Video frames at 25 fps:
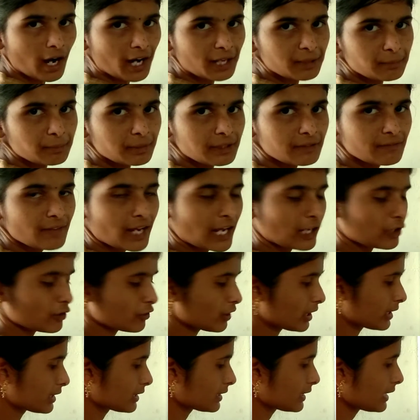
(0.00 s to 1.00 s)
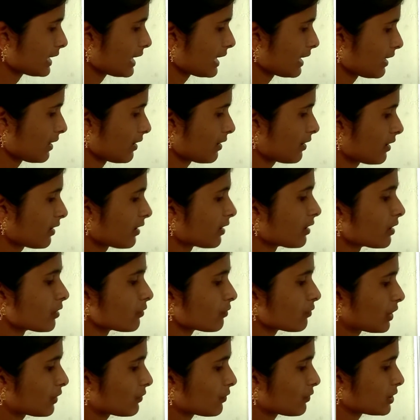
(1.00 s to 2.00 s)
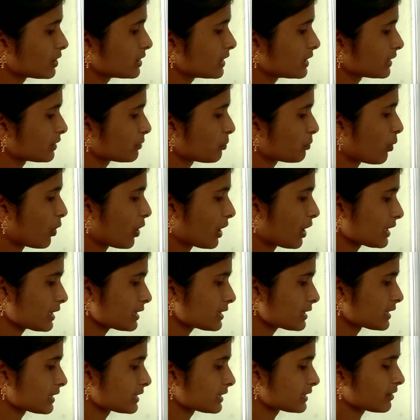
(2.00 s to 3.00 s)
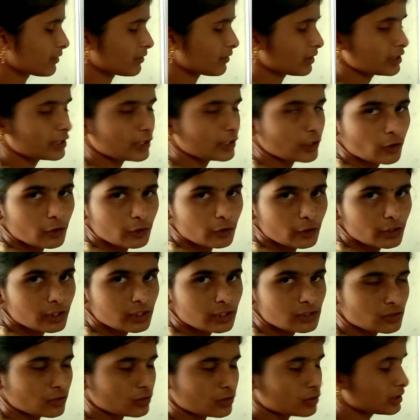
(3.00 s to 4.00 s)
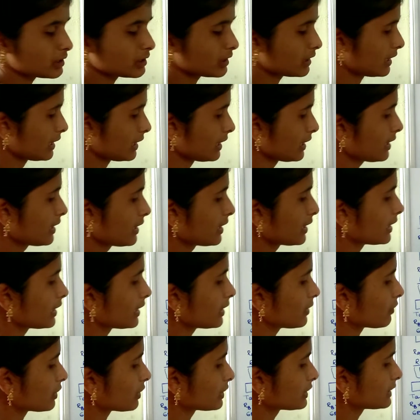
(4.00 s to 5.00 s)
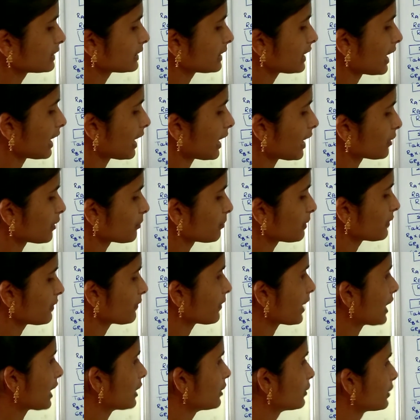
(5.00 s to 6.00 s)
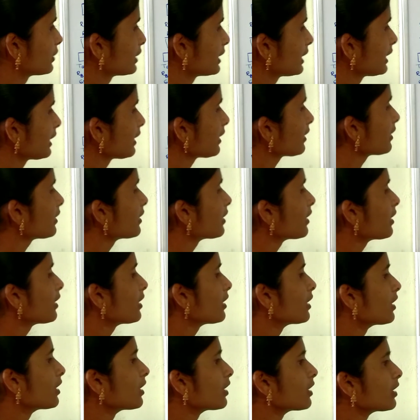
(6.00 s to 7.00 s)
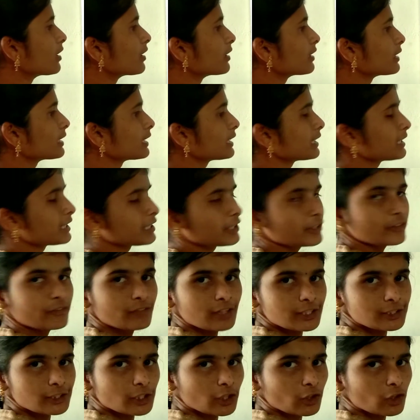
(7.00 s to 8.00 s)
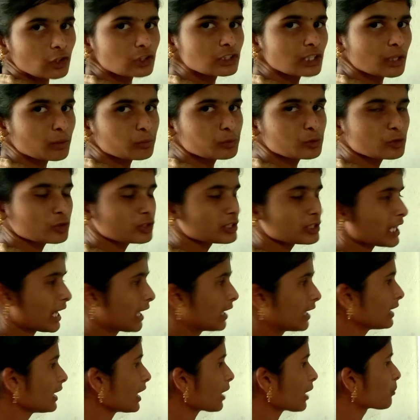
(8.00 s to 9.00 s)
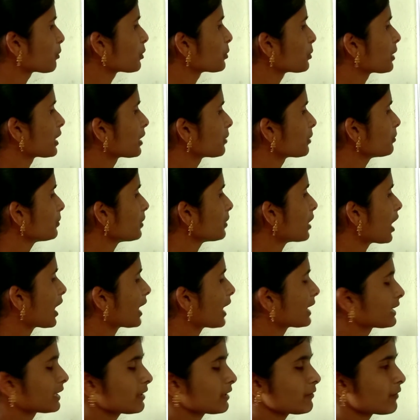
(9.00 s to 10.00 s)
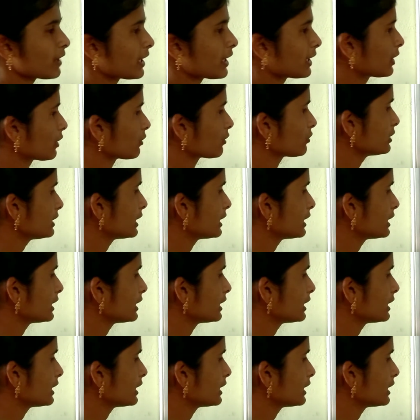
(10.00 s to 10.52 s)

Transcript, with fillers: ఆర్బి వాల్యూ అయితే వన్ వన్ సిక్స్ పాయింట్ సిక్స్ సెవెన్ కిలో న్యూటన్స్ వచ్చింది ఈ వచ్చిన ఆర్బీ వాల్యూని ఈ ఈక్వేషన్లో సబ్స్టిట్యూట్ చేయాలి అప్పుడు మనం ఆర్ఏ ఫైండ్ అవుట్